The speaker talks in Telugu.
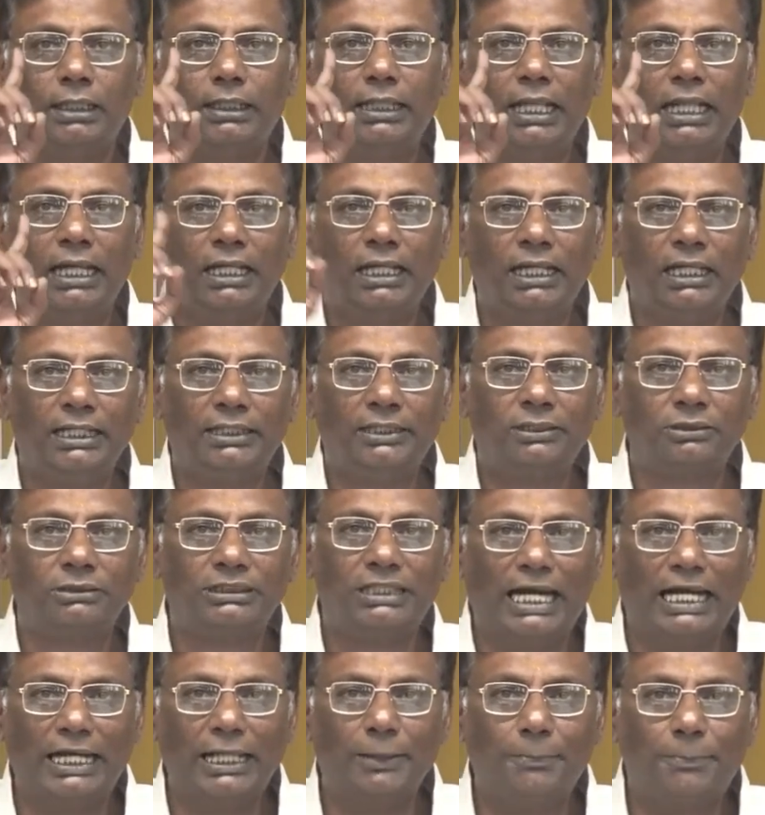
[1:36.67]
ఢిల్లీ టు
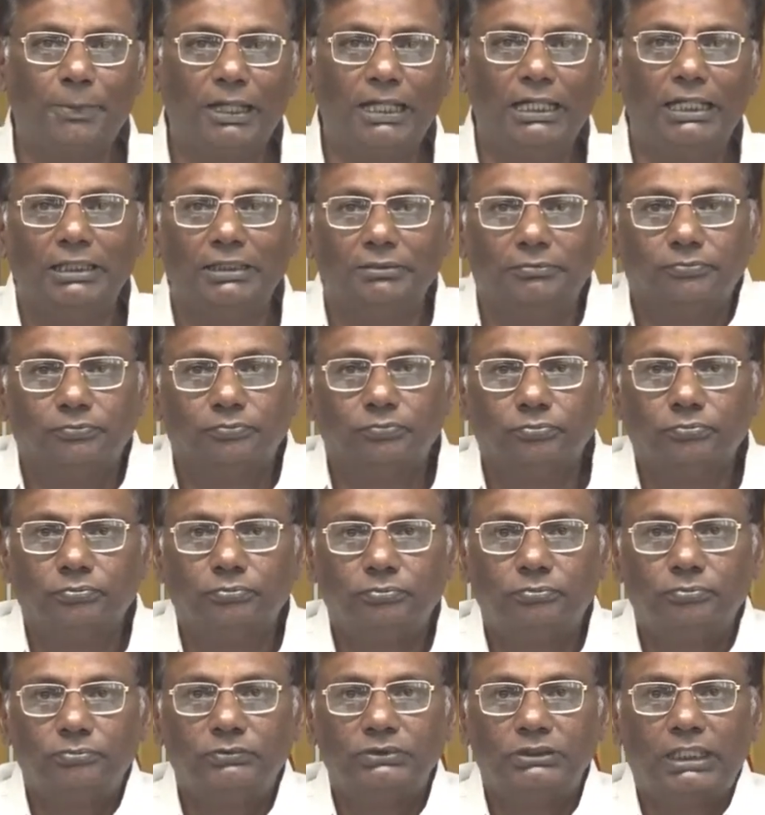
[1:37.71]
తాడేపల్లి
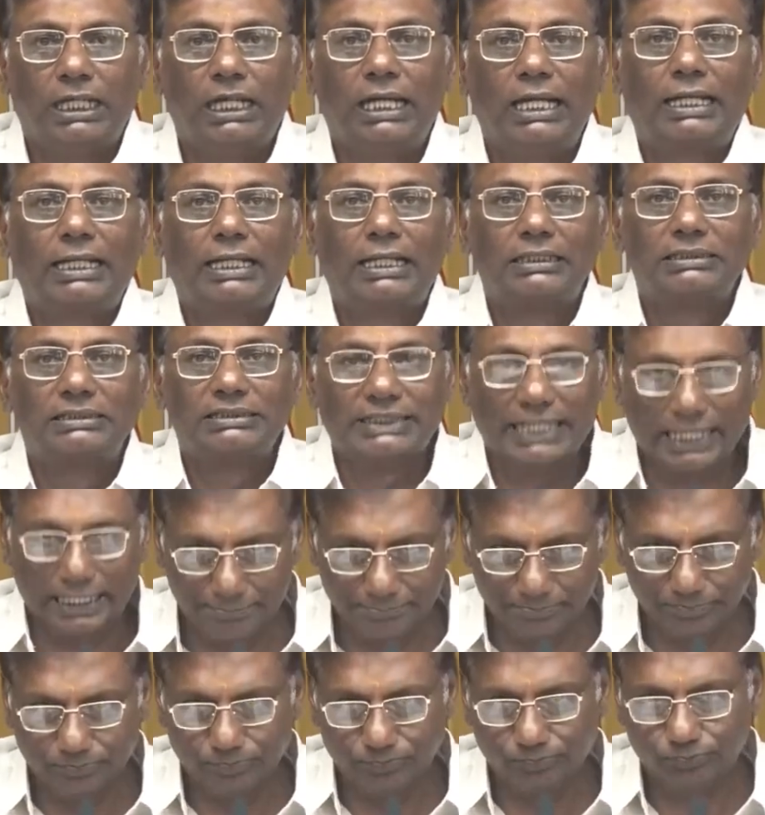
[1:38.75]
లిక్కర్
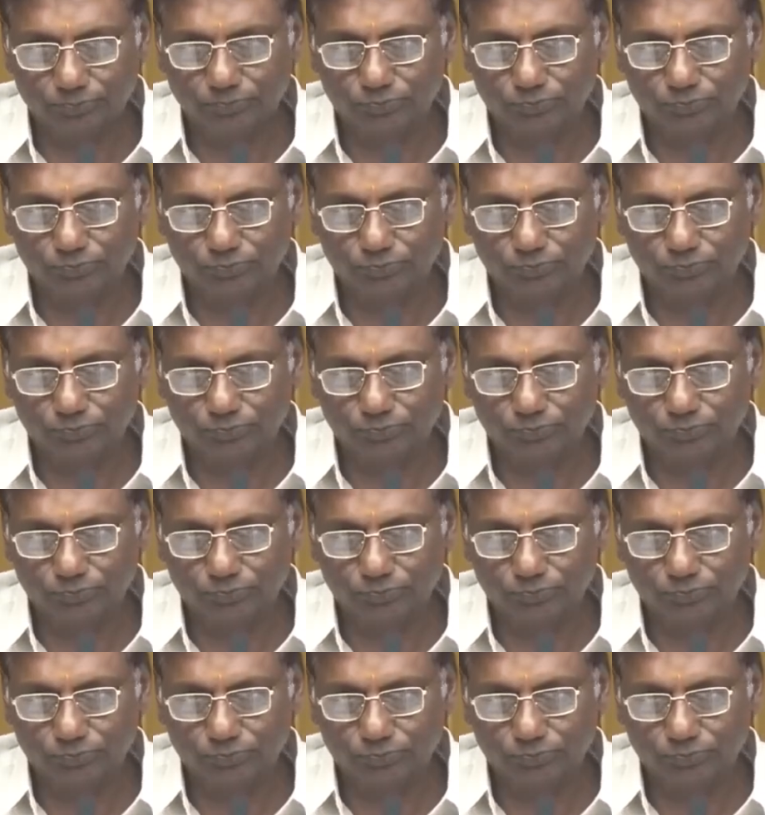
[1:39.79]
స్కామ్